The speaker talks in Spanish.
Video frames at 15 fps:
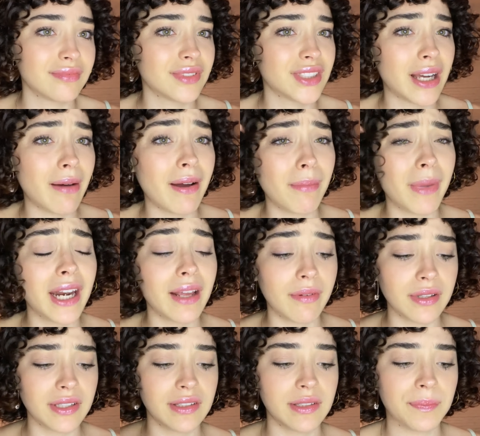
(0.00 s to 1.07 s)
Ya van, a
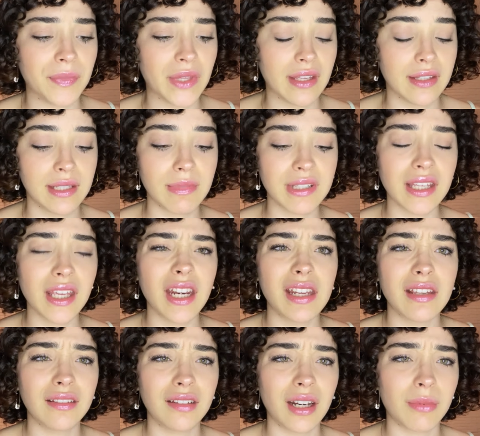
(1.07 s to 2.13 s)
Si me seguían en
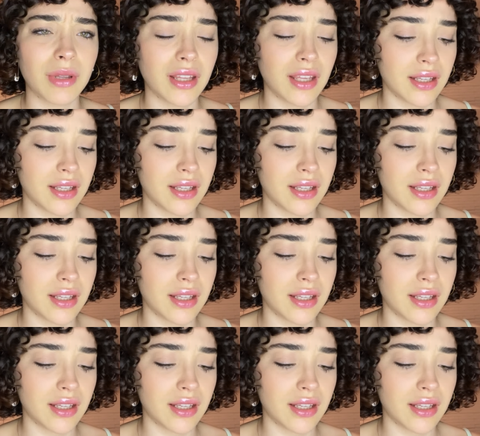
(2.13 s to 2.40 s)
Instagram desde